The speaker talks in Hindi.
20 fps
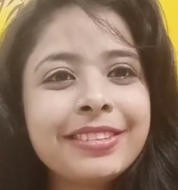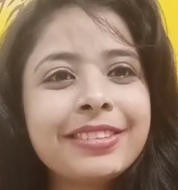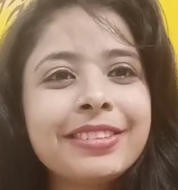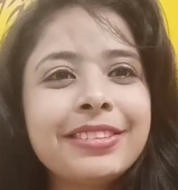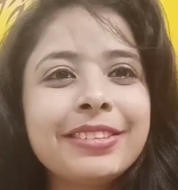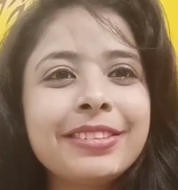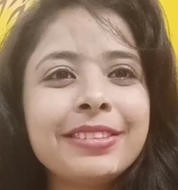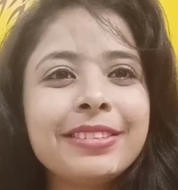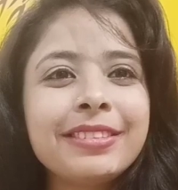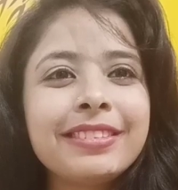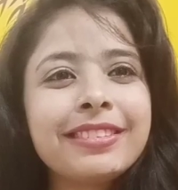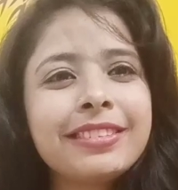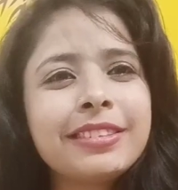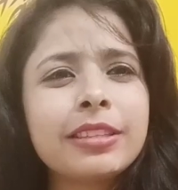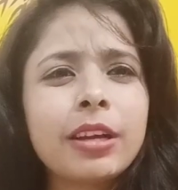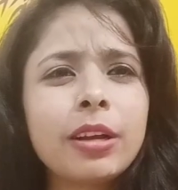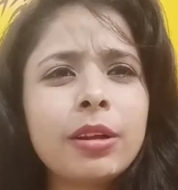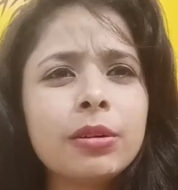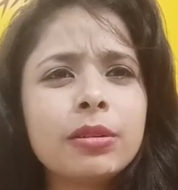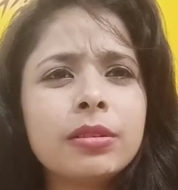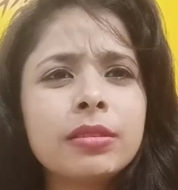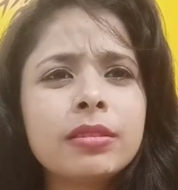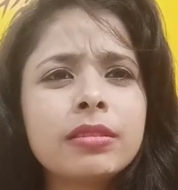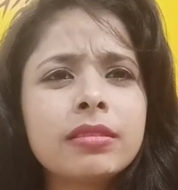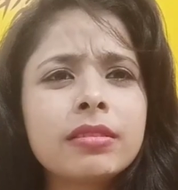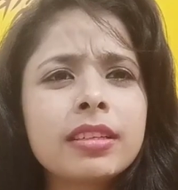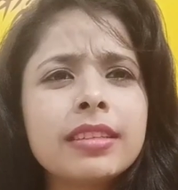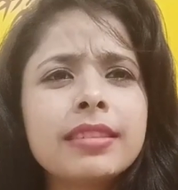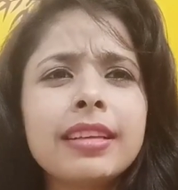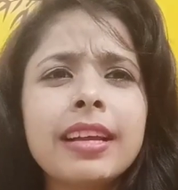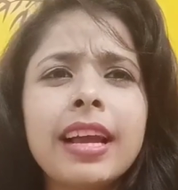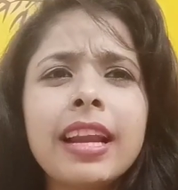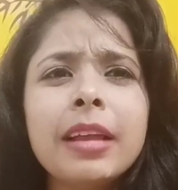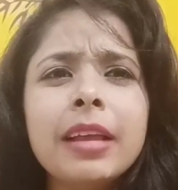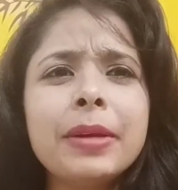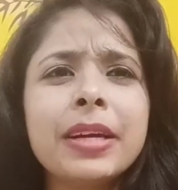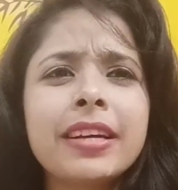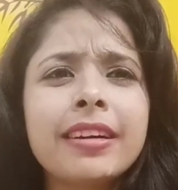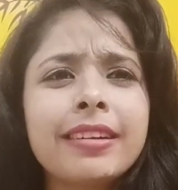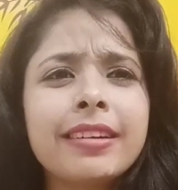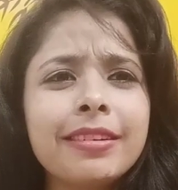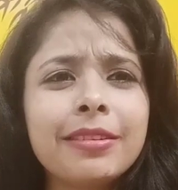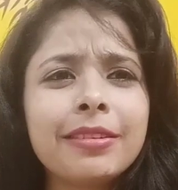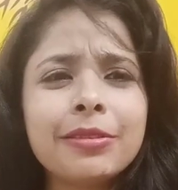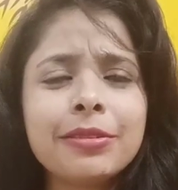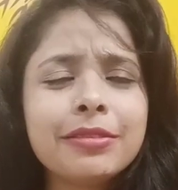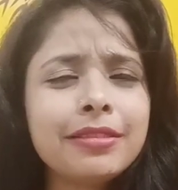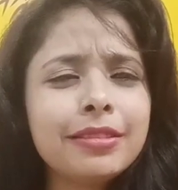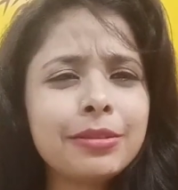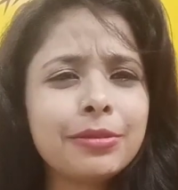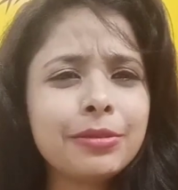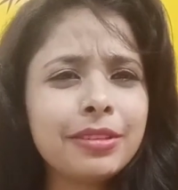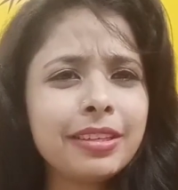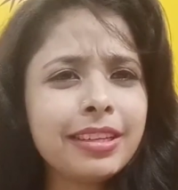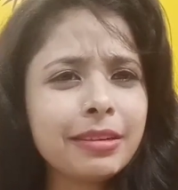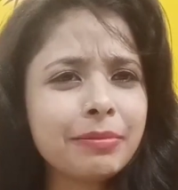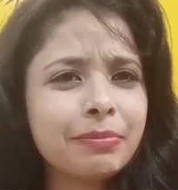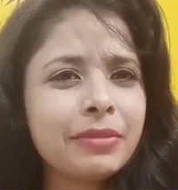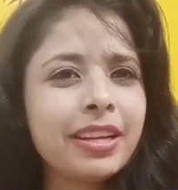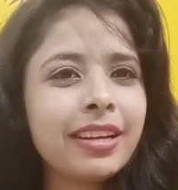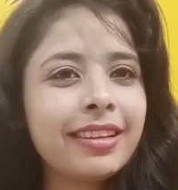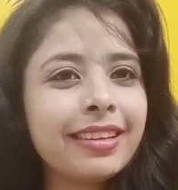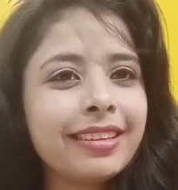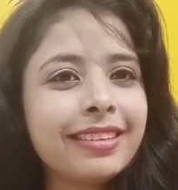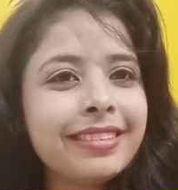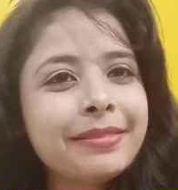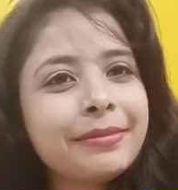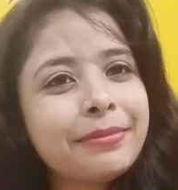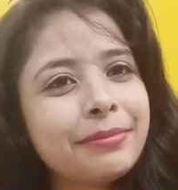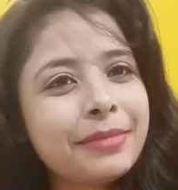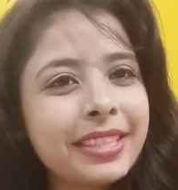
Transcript: तो चलो किसी के लिए भी करनी हो ज़रूर नहीं अपने लिए